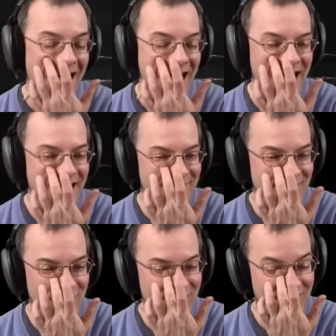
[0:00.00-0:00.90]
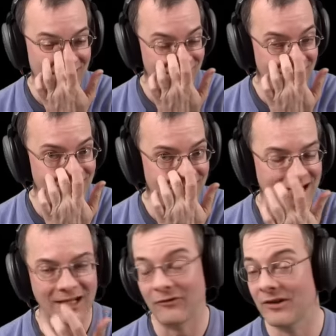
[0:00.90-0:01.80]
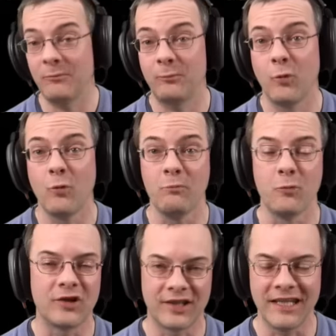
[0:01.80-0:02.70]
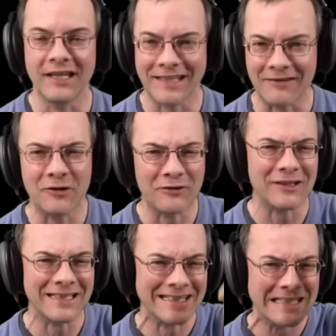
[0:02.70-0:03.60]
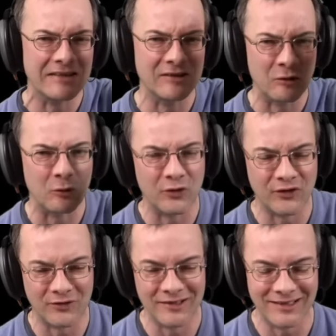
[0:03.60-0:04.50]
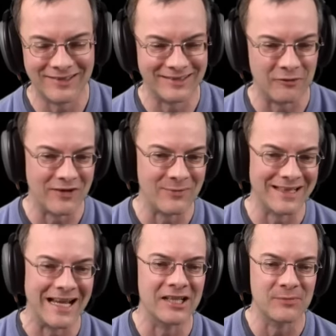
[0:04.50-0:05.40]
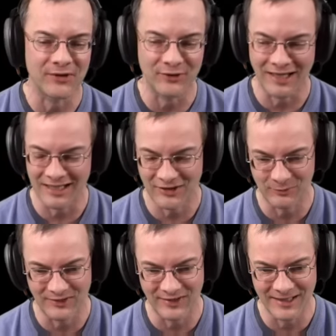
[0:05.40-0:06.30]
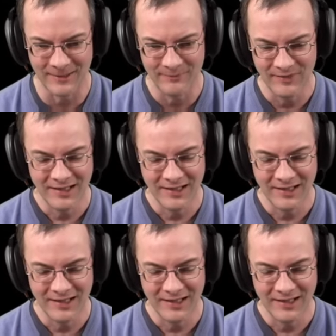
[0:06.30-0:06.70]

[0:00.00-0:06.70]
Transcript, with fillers: Ah, was wollte ich sagen, wenn, wenn einer von den Buben mutiert, dann wird er wirklich riesengroß und ist auf einmal gar nicht mehr so leicht zu besiegen.